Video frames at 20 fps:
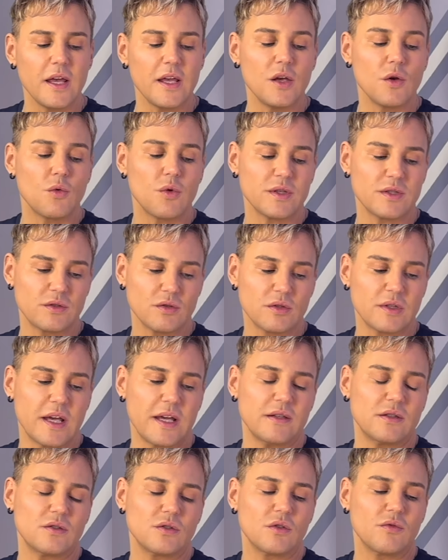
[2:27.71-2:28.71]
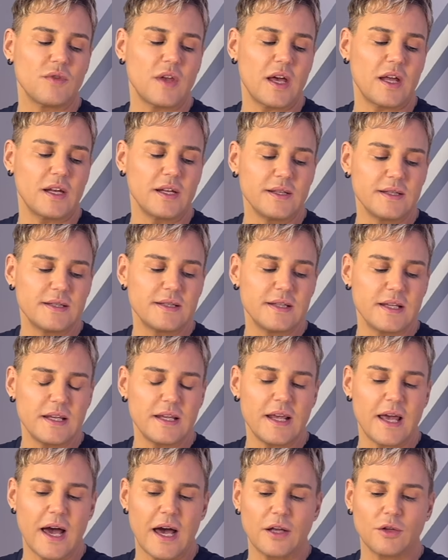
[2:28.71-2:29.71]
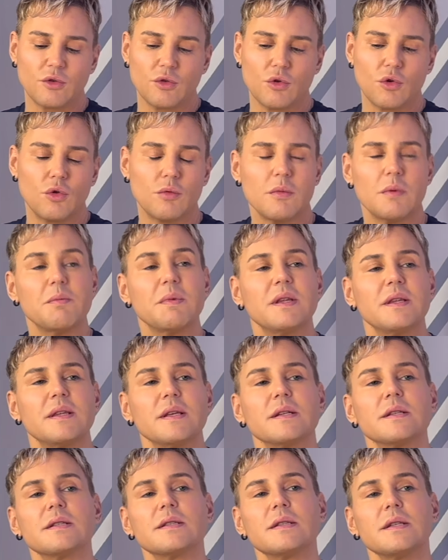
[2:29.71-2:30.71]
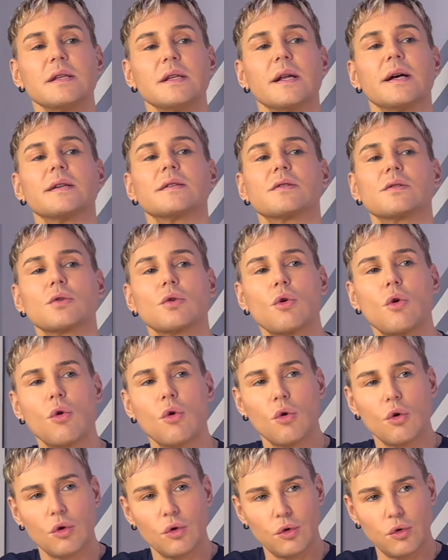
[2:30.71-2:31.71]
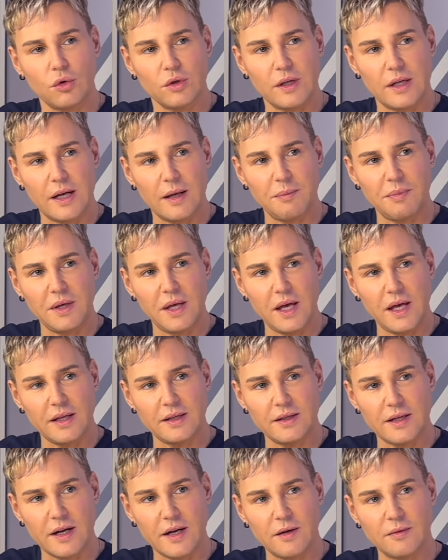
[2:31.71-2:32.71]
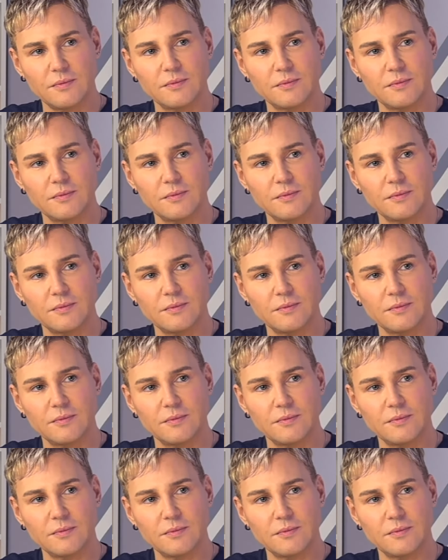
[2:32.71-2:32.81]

in questo testo viene insegnato come mettersi in ascolto della pietra.